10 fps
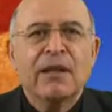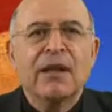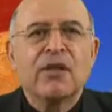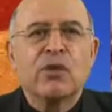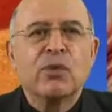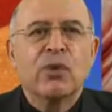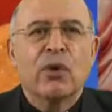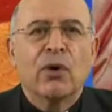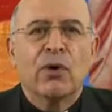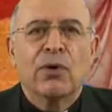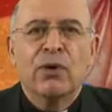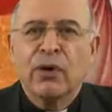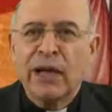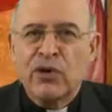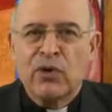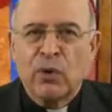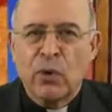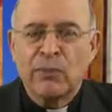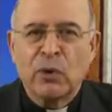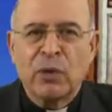Il suo non è
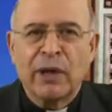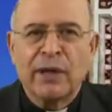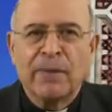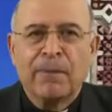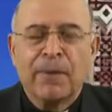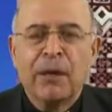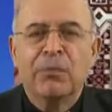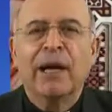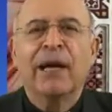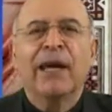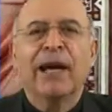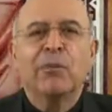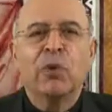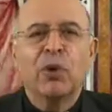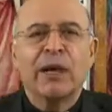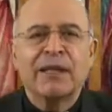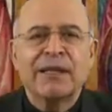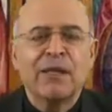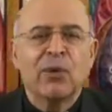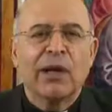solo amore, ma è amore
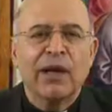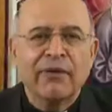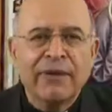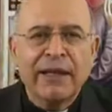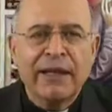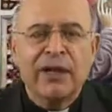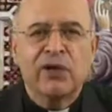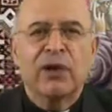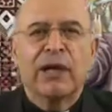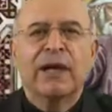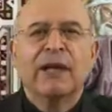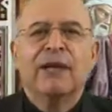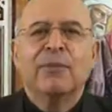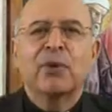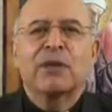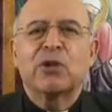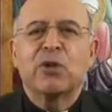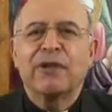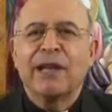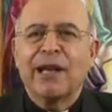sino alla fine, cioè
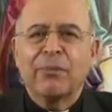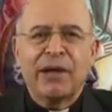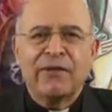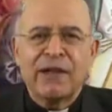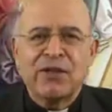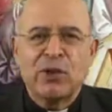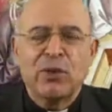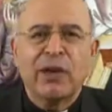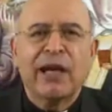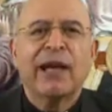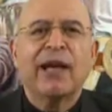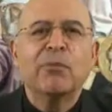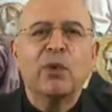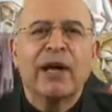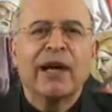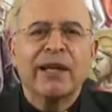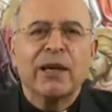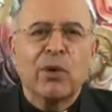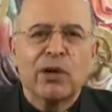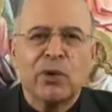portato fino alla perfezione, è amore
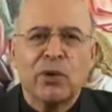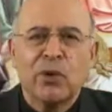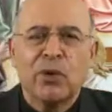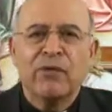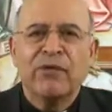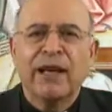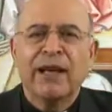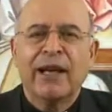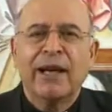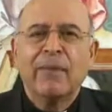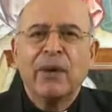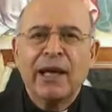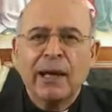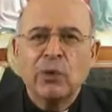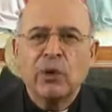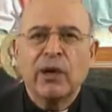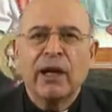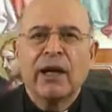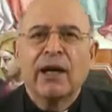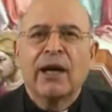anche quando non conviene, è
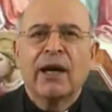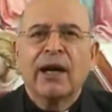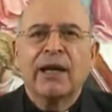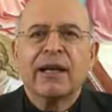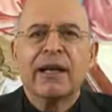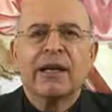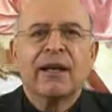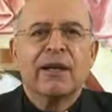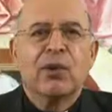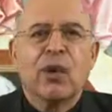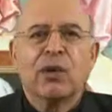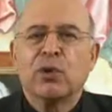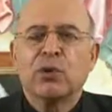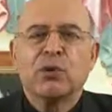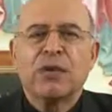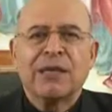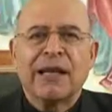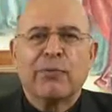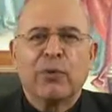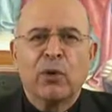amore anche quando tutti
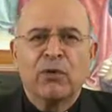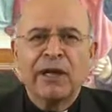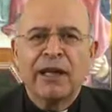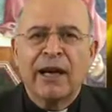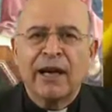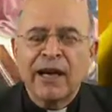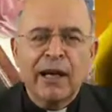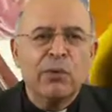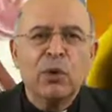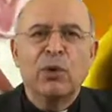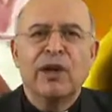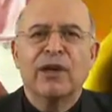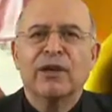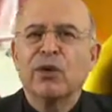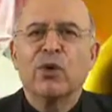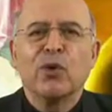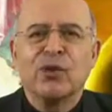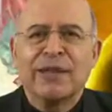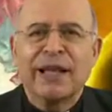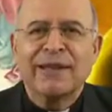scappano via, è amore
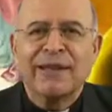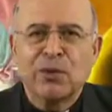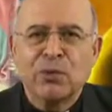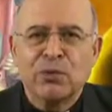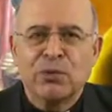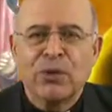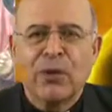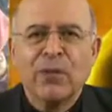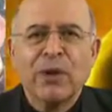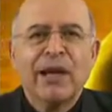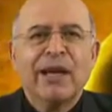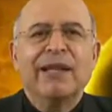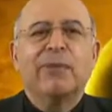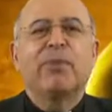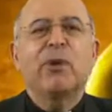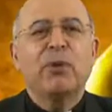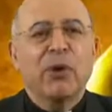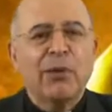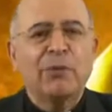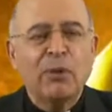nonostante tutto. Ed è
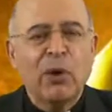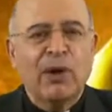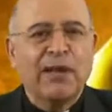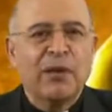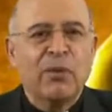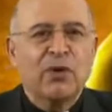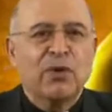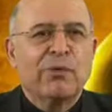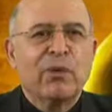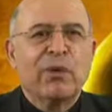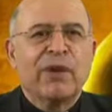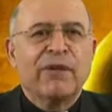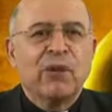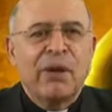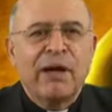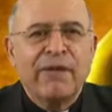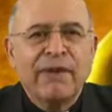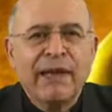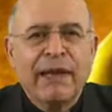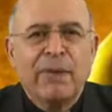proprio la memoria di questo amore fino alla
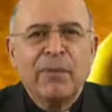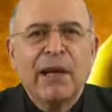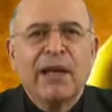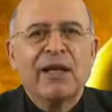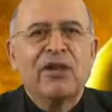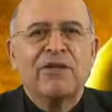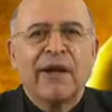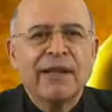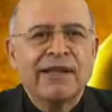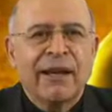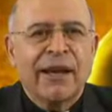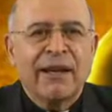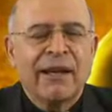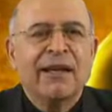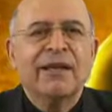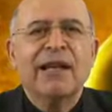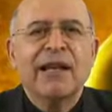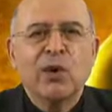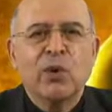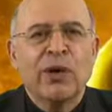fine che ci fa entrare
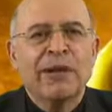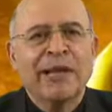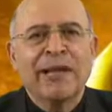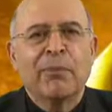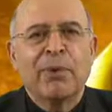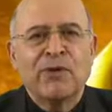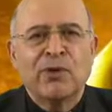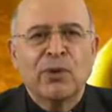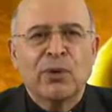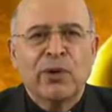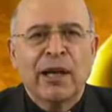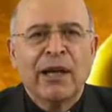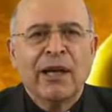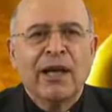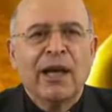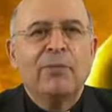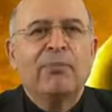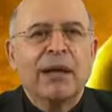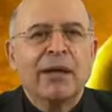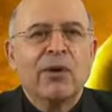nelle ore della passione e
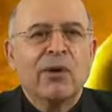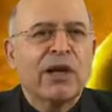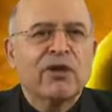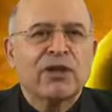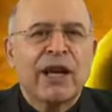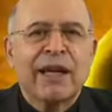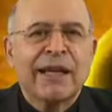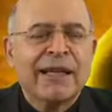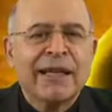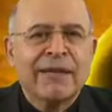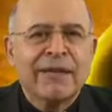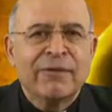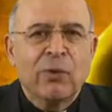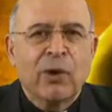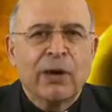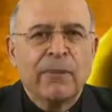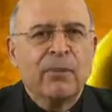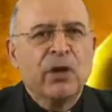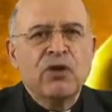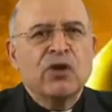per non lasciare niente fuori.
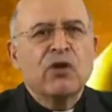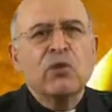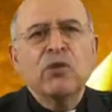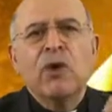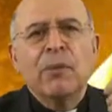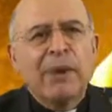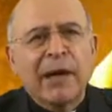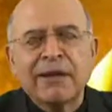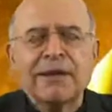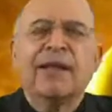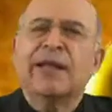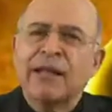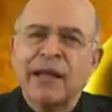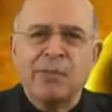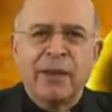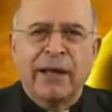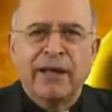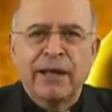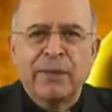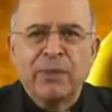Gesù parte dai
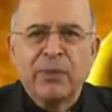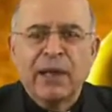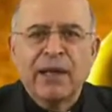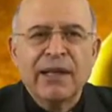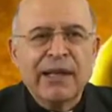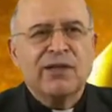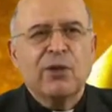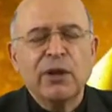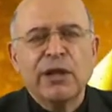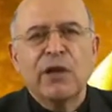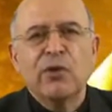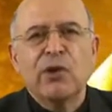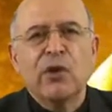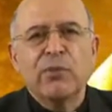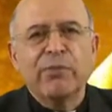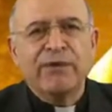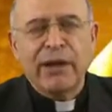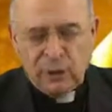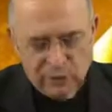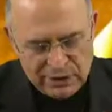piedi. Le azioni che lui compie
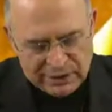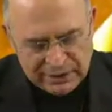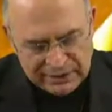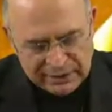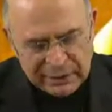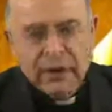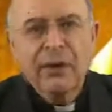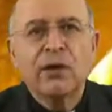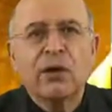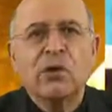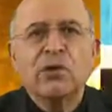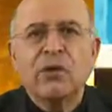vengono descritte con